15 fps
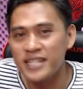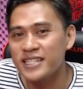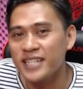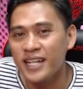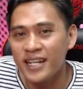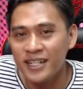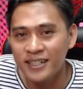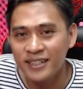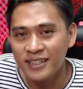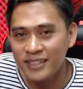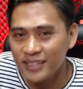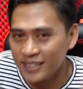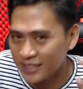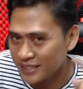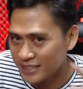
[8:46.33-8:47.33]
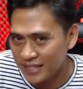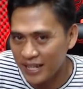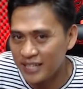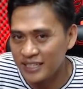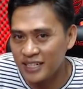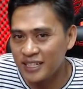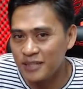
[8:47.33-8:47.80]
ya
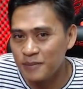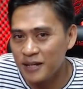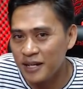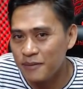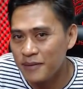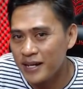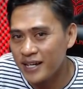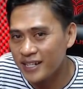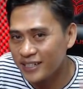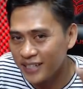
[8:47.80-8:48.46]
Saatnya kita bilang apa?